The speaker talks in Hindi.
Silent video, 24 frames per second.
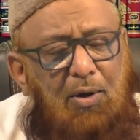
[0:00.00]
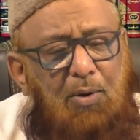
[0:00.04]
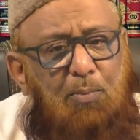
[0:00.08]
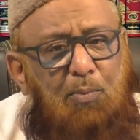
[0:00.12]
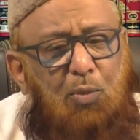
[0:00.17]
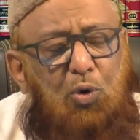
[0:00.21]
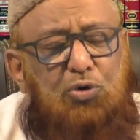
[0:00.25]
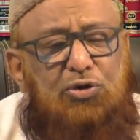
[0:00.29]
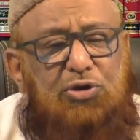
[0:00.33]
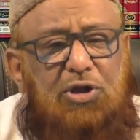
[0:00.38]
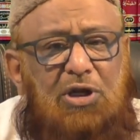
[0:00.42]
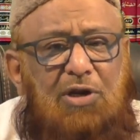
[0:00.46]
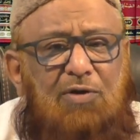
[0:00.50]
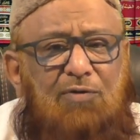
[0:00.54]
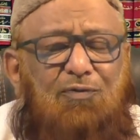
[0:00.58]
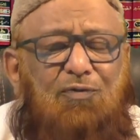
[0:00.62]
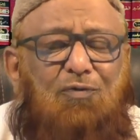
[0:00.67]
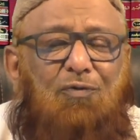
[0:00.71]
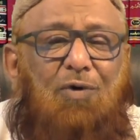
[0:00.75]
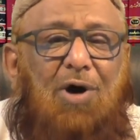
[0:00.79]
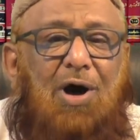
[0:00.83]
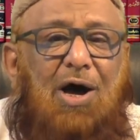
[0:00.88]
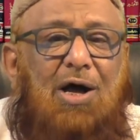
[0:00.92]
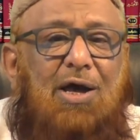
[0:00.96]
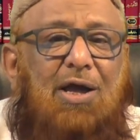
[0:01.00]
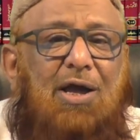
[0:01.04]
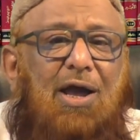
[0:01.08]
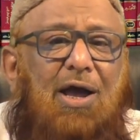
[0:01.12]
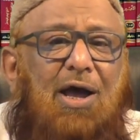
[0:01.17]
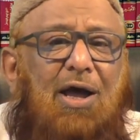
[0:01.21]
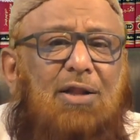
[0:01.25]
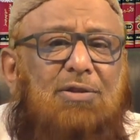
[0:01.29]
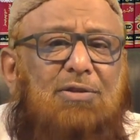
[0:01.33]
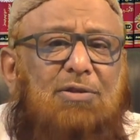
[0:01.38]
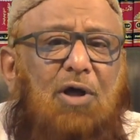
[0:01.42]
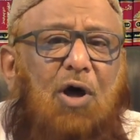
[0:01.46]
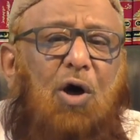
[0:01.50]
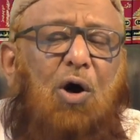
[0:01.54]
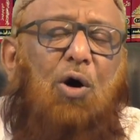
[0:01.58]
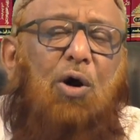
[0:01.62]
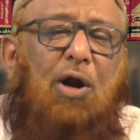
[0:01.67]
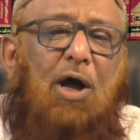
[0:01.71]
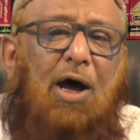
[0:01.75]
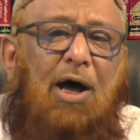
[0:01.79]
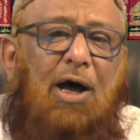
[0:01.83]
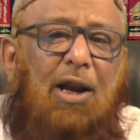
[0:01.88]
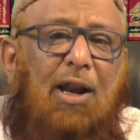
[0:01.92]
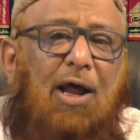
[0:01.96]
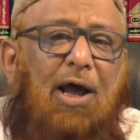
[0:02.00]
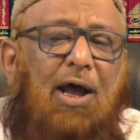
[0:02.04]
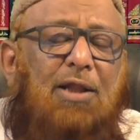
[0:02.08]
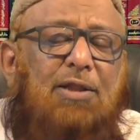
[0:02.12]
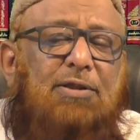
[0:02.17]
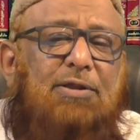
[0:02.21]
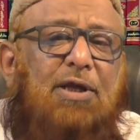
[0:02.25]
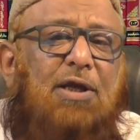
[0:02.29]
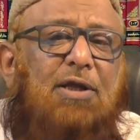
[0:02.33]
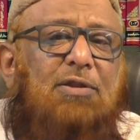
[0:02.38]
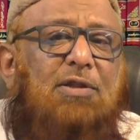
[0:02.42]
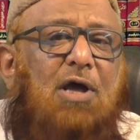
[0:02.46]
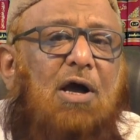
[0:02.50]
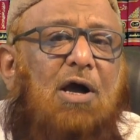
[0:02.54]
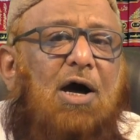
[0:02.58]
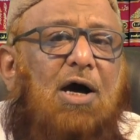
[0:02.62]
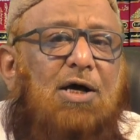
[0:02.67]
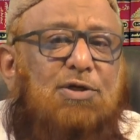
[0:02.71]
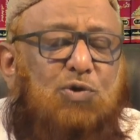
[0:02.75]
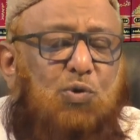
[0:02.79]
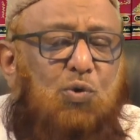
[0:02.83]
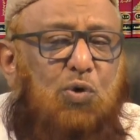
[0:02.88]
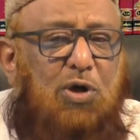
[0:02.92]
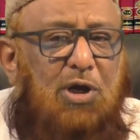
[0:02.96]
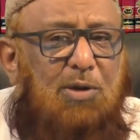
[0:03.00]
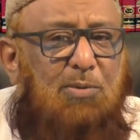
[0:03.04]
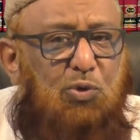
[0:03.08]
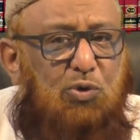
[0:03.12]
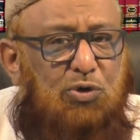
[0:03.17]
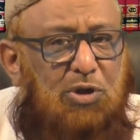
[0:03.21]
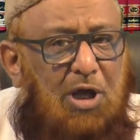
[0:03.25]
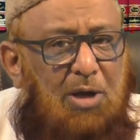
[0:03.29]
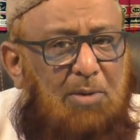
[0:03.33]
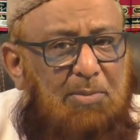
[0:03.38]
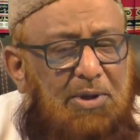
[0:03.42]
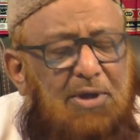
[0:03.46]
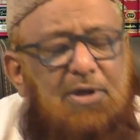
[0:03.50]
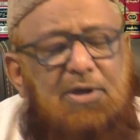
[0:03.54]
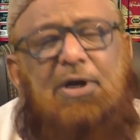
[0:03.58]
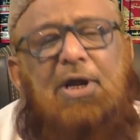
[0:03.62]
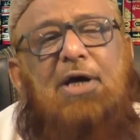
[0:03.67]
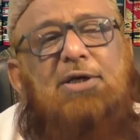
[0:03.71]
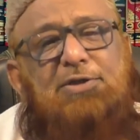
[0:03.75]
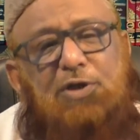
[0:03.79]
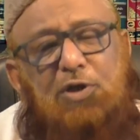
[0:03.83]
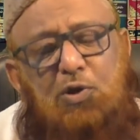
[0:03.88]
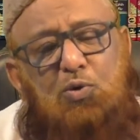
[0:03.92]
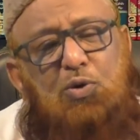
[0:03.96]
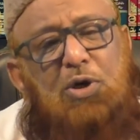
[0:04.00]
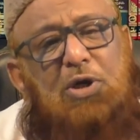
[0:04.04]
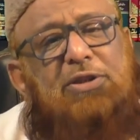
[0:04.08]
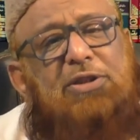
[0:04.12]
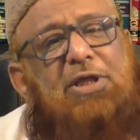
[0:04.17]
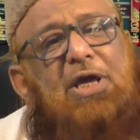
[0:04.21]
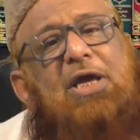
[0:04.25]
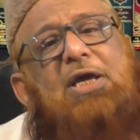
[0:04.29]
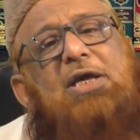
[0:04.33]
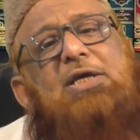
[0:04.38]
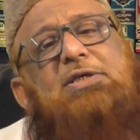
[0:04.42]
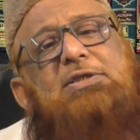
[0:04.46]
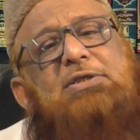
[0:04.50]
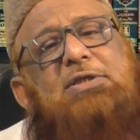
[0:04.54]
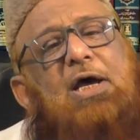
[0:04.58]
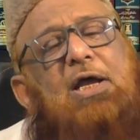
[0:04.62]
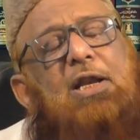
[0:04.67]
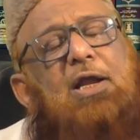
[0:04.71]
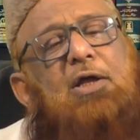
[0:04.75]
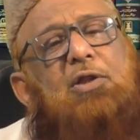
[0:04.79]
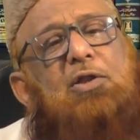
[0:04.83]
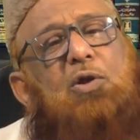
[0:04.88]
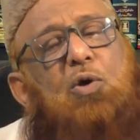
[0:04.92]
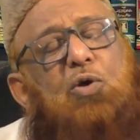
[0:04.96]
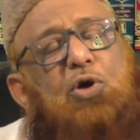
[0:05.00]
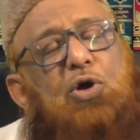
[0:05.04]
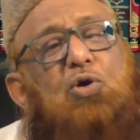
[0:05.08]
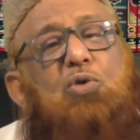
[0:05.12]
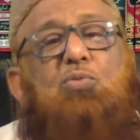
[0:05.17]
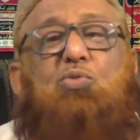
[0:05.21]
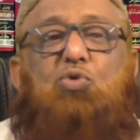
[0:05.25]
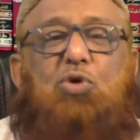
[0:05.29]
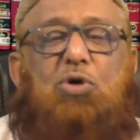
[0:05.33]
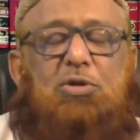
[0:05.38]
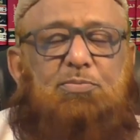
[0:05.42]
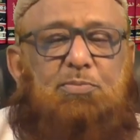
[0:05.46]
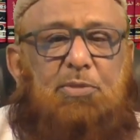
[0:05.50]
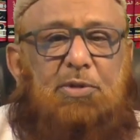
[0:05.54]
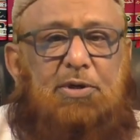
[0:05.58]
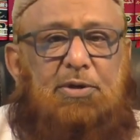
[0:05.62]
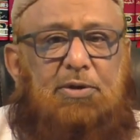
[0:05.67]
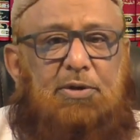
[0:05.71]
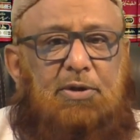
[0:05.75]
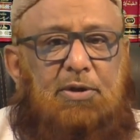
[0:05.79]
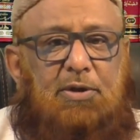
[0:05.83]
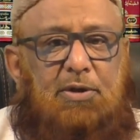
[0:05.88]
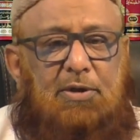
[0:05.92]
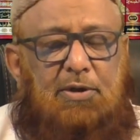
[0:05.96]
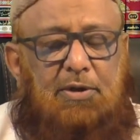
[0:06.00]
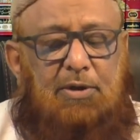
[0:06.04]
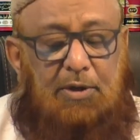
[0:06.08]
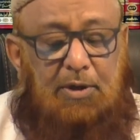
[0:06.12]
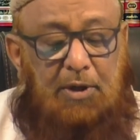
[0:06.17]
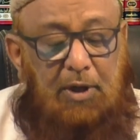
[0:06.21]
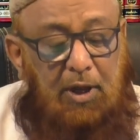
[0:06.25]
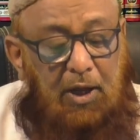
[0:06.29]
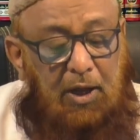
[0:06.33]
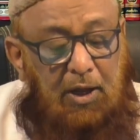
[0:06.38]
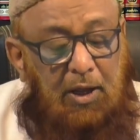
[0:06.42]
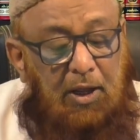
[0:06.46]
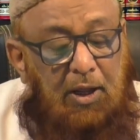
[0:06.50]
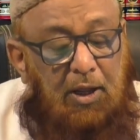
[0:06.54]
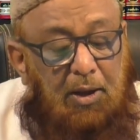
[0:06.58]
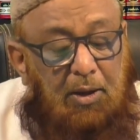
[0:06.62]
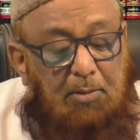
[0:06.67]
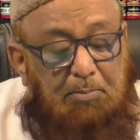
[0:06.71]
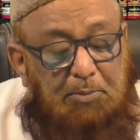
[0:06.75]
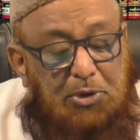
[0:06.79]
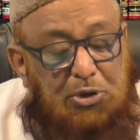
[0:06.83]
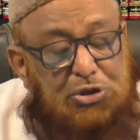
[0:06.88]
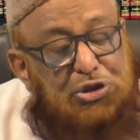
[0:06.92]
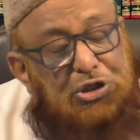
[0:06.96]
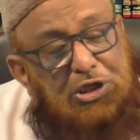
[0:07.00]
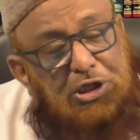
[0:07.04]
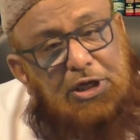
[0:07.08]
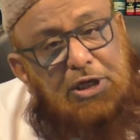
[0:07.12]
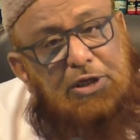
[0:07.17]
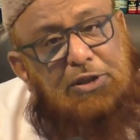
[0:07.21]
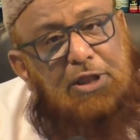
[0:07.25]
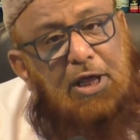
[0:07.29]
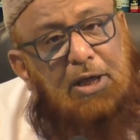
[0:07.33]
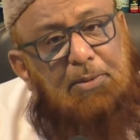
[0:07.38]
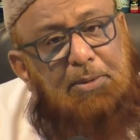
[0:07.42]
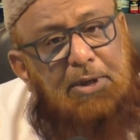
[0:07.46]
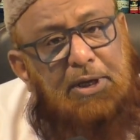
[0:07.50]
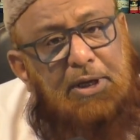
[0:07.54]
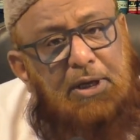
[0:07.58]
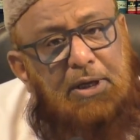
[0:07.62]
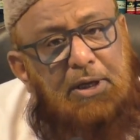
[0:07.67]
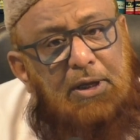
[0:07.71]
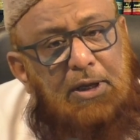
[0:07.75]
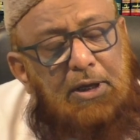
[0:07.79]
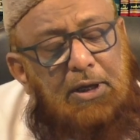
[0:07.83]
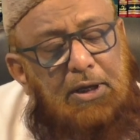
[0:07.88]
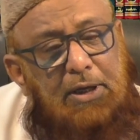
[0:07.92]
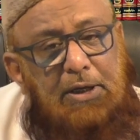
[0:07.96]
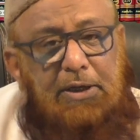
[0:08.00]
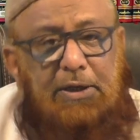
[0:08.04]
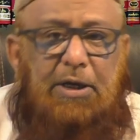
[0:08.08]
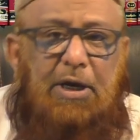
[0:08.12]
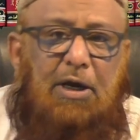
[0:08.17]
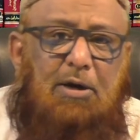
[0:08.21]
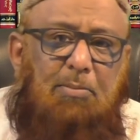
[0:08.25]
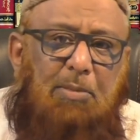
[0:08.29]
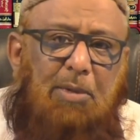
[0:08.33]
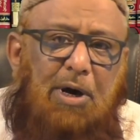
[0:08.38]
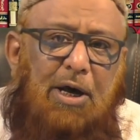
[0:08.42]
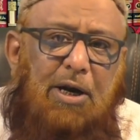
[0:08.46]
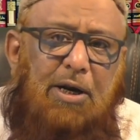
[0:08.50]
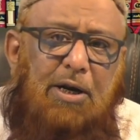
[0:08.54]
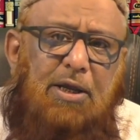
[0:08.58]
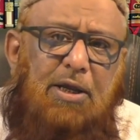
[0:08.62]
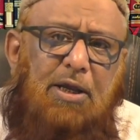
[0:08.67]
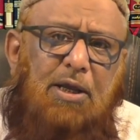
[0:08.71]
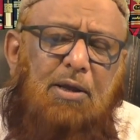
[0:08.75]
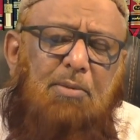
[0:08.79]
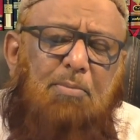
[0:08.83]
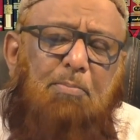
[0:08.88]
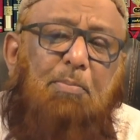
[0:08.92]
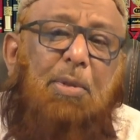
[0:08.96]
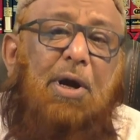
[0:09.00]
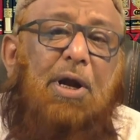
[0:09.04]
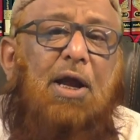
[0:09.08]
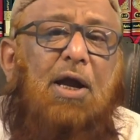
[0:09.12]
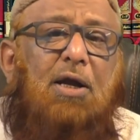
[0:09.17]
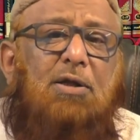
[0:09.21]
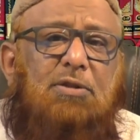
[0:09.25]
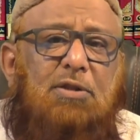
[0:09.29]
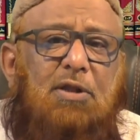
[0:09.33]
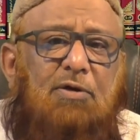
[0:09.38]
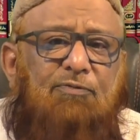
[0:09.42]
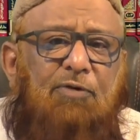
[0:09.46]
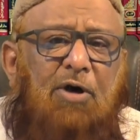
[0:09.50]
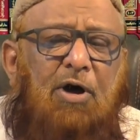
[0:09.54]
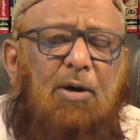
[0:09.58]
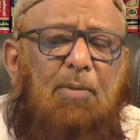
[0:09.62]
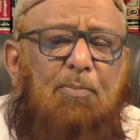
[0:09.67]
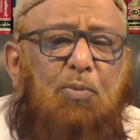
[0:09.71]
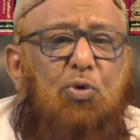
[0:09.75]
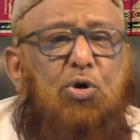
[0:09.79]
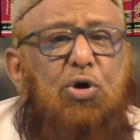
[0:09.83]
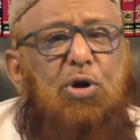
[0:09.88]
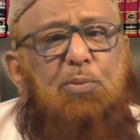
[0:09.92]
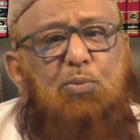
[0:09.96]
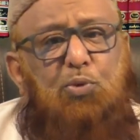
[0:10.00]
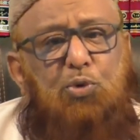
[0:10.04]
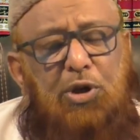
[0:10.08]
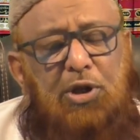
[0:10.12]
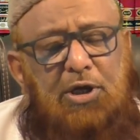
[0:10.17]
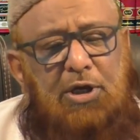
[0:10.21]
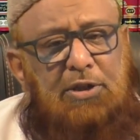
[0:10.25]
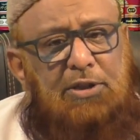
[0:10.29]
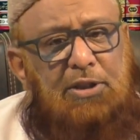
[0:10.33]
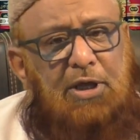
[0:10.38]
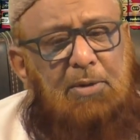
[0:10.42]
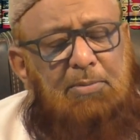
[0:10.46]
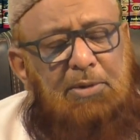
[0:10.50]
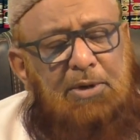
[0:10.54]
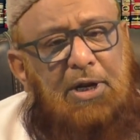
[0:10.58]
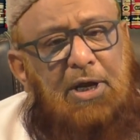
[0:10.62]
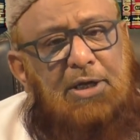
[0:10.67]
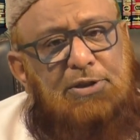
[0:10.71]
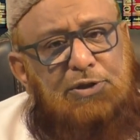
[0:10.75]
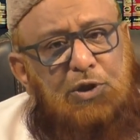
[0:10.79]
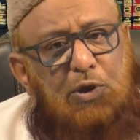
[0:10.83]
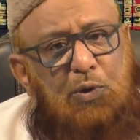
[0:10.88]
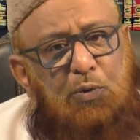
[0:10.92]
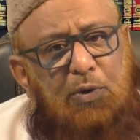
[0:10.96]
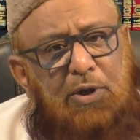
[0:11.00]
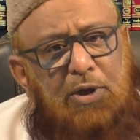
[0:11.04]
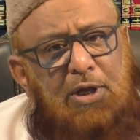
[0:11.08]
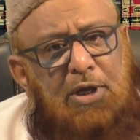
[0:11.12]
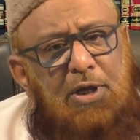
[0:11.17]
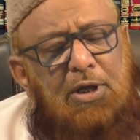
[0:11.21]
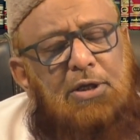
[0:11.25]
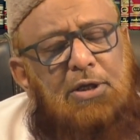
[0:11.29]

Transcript: मुख्तलिफ वाक़ात और हालात के तकाज़ों के मुताबिक नाजिल हुआ तेईस साल दौरे नबूत में हाँ पिछली किताबें यकमारगी बैक दफ़ा पूरी पूरी किताबें नासिल हुई